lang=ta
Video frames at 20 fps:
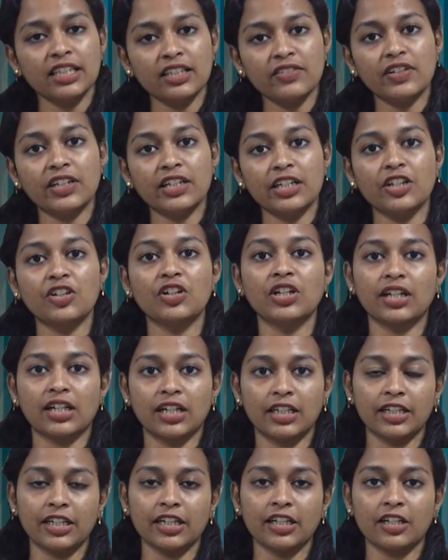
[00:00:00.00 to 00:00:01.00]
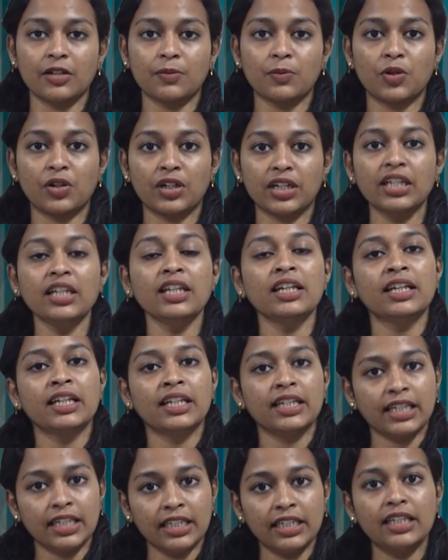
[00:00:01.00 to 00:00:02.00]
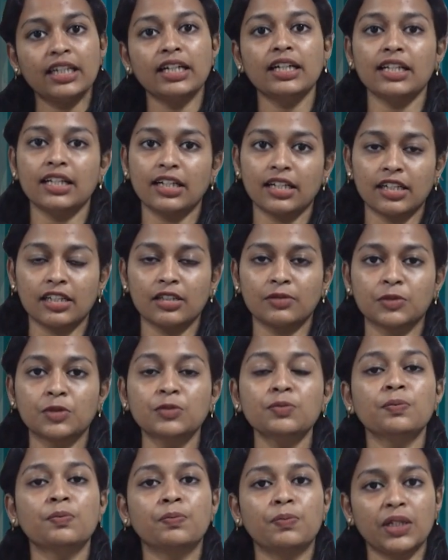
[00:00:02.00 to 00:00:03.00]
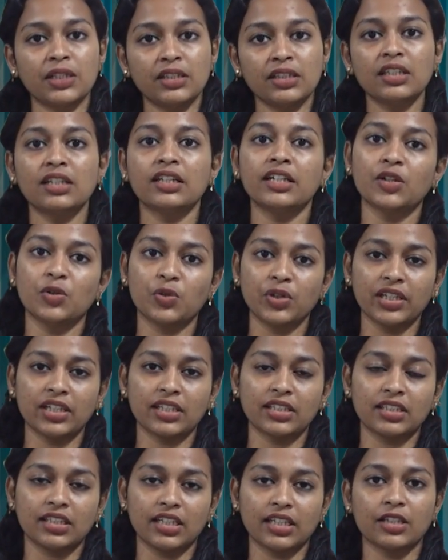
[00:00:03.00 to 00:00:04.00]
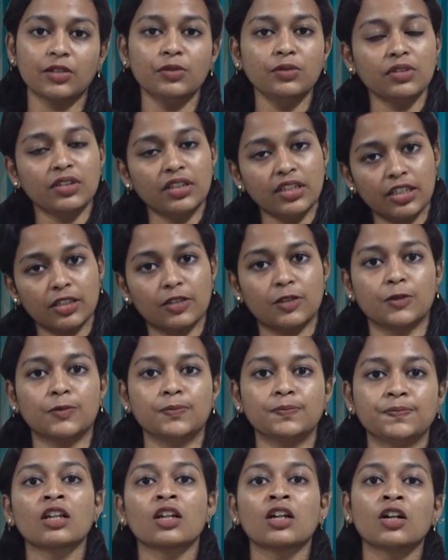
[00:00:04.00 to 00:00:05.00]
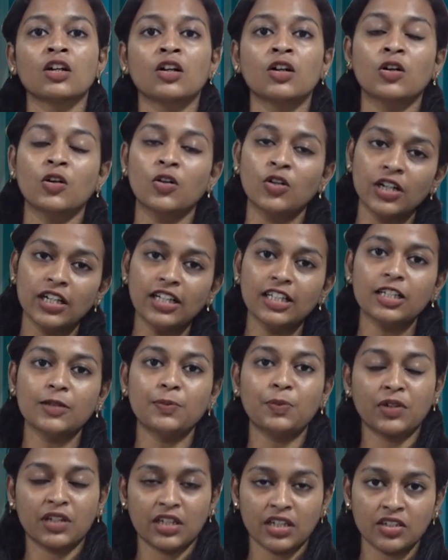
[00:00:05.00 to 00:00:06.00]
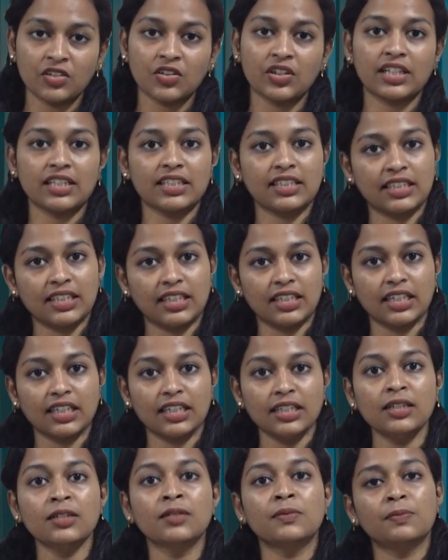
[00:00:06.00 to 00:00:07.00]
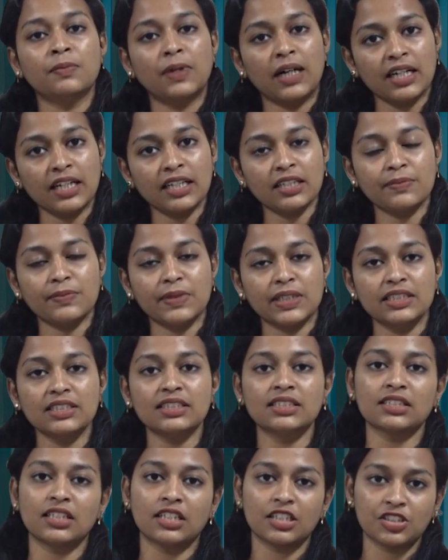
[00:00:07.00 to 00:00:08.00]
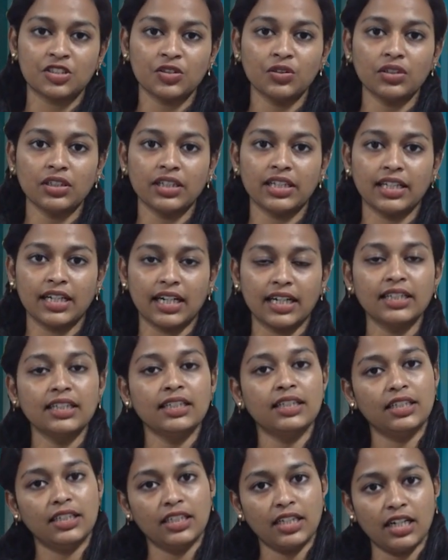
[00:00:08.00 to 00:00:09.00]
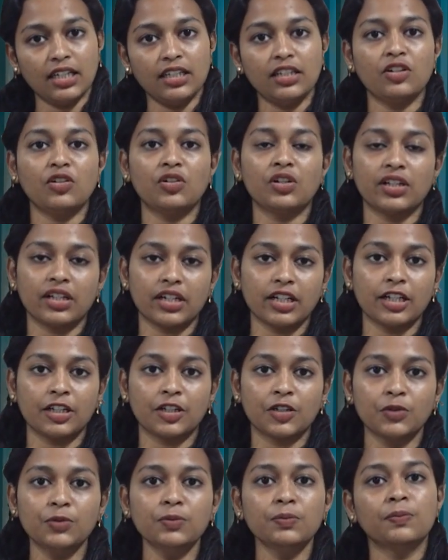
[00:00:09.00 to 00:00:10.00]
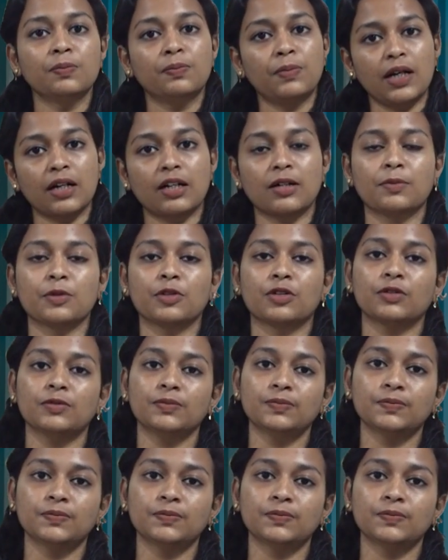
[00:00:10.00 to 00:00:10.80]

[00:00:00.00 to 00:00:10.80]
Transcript: இந்த வண்டியோட கண்டெய்னர் பாடி எட்டடி அகலமும் பத்தடி உயரத்துலையும் இருக்கும் உங்களுக்கு புரியணுங்கிறதுக்காக பாரத் பென்ஸ் அசோக் லேலாண்ட் டாடா வண்டியோட ரேட்டும் பார்க்க